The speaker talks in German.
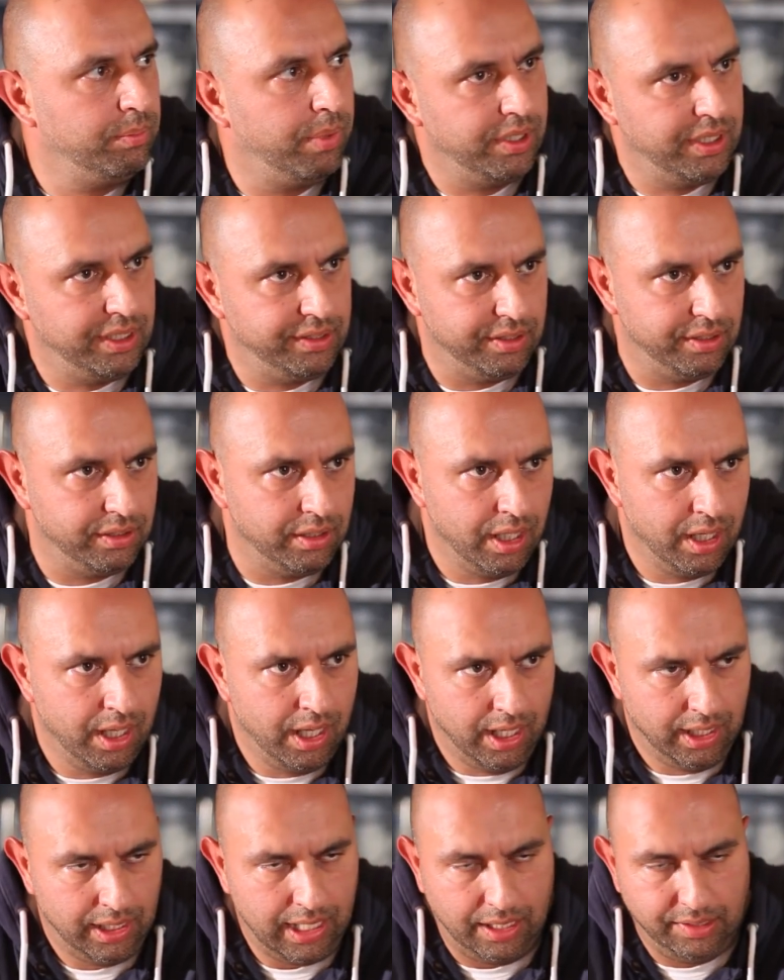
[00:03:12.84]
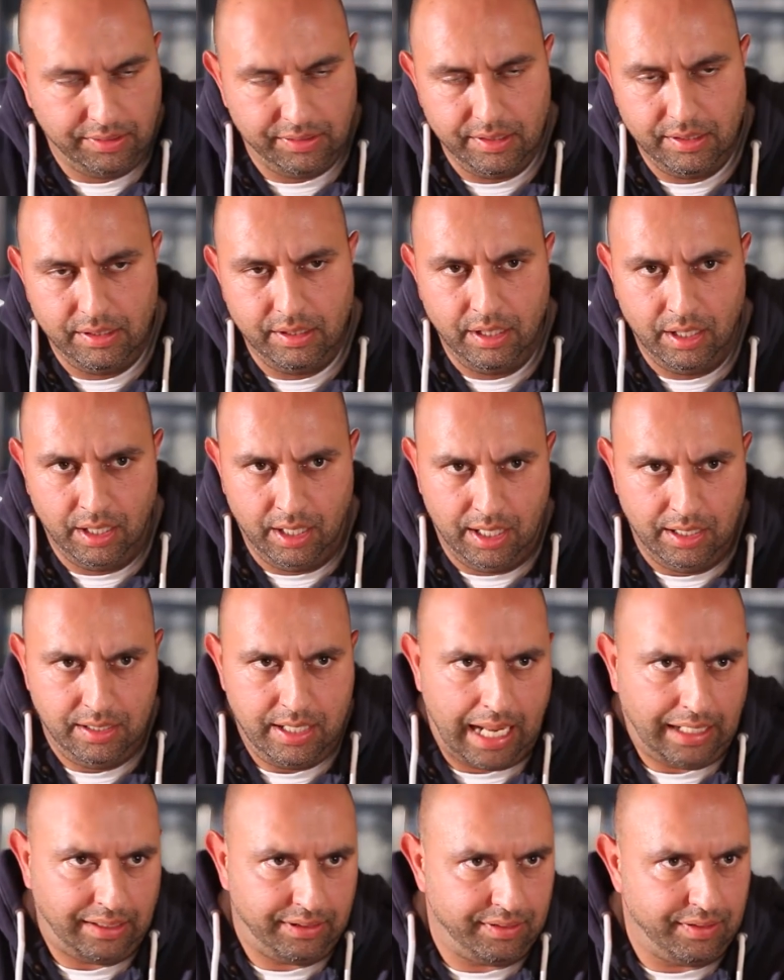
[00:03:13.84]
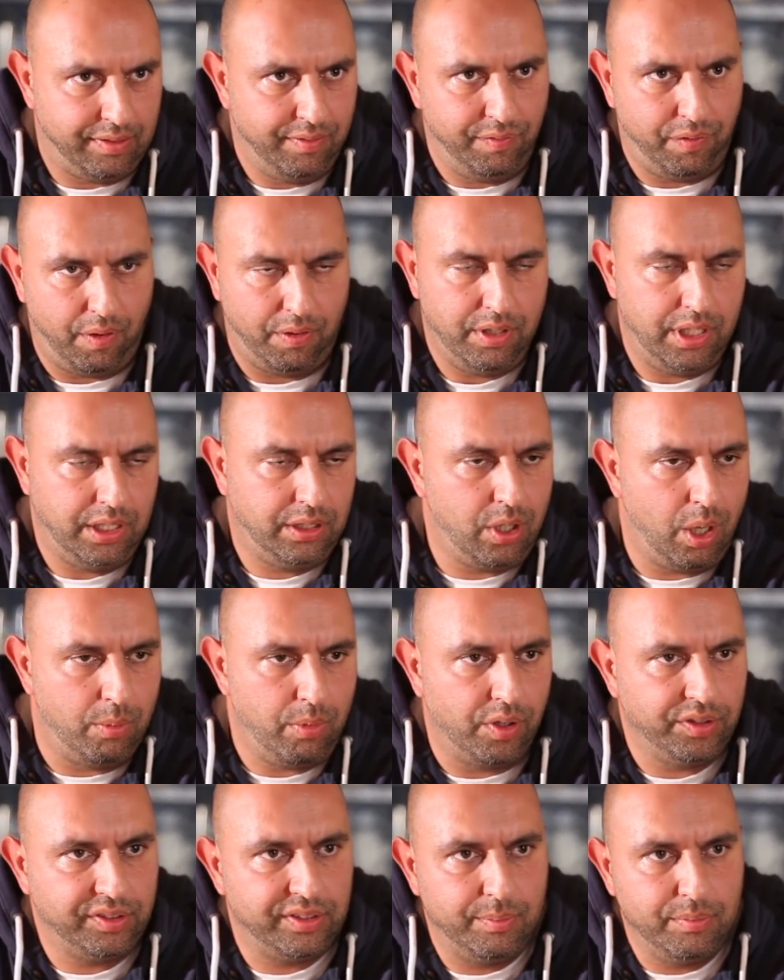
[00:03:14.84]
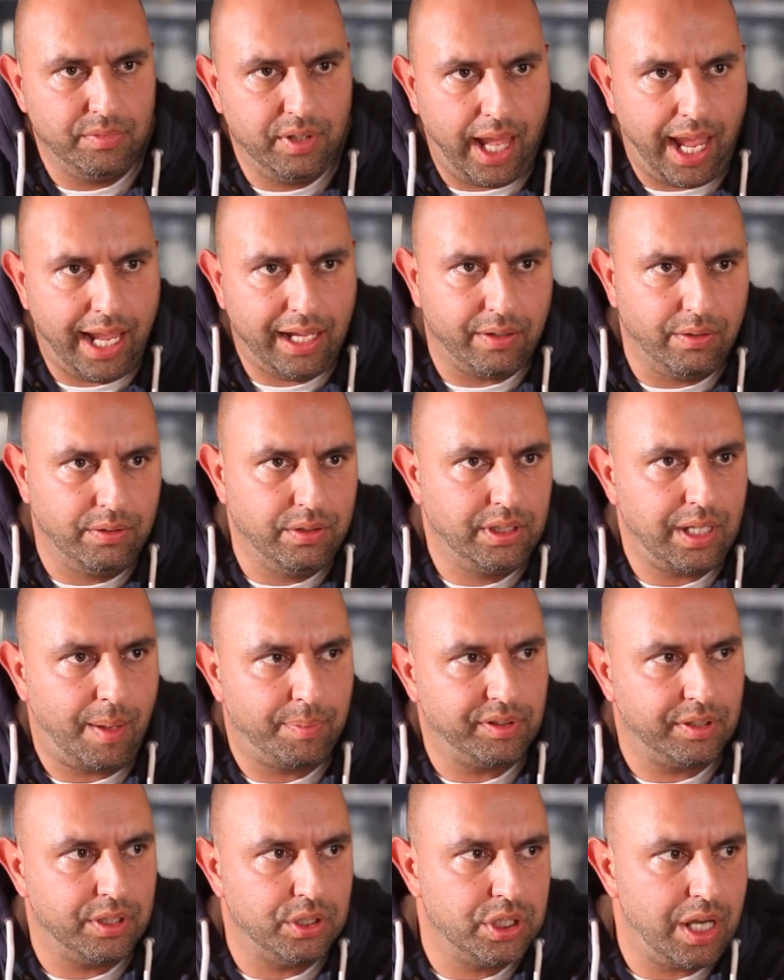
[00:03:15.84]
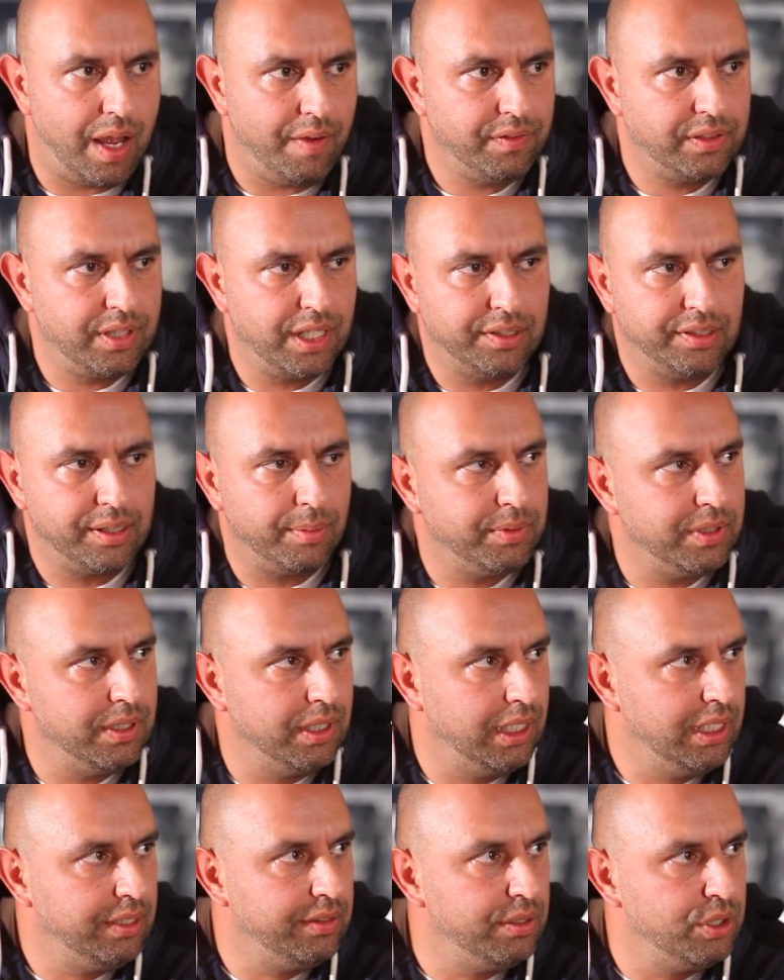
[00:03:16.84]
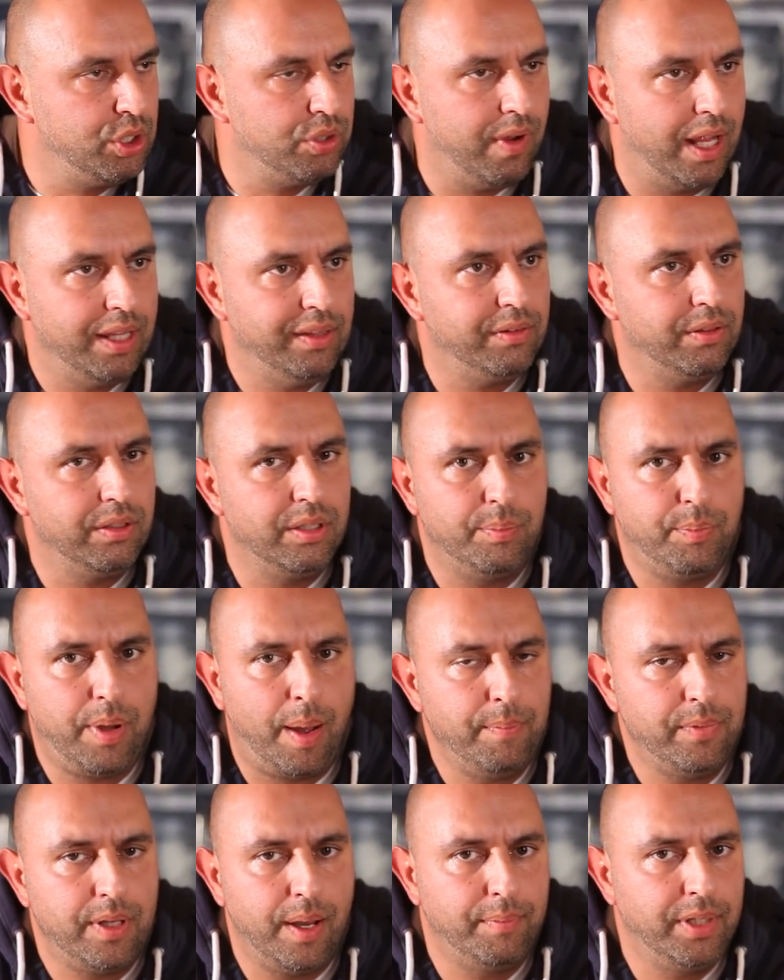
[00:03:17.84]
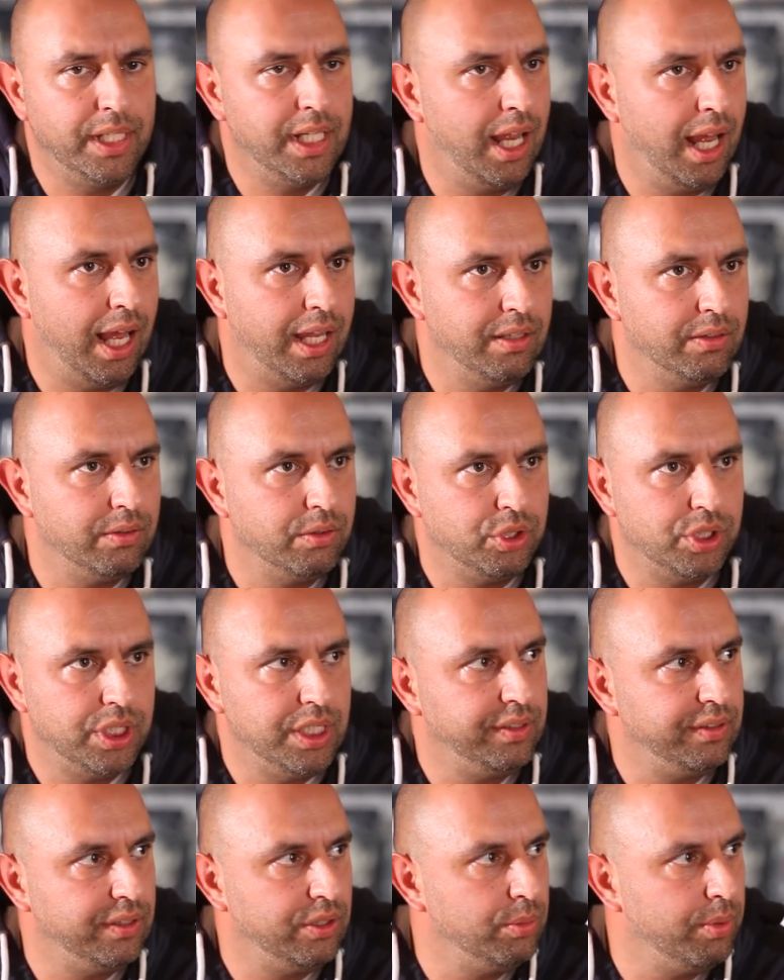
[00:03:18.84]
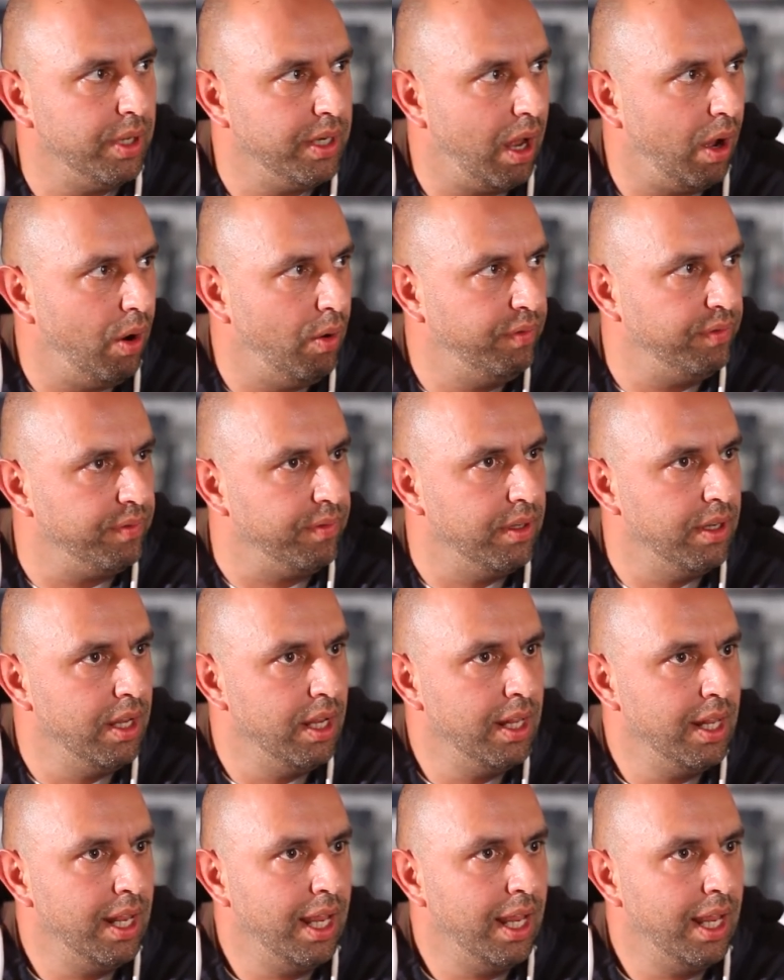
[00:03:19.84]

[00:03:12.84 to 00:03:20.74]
bei diesen ganzen Texten von ich komme aus dem Dreck und ich habe es geschafft, jetzt habe ich einen Riesenschwanz und eine Pumpgun in der Hand und schieße dich über den Haufen.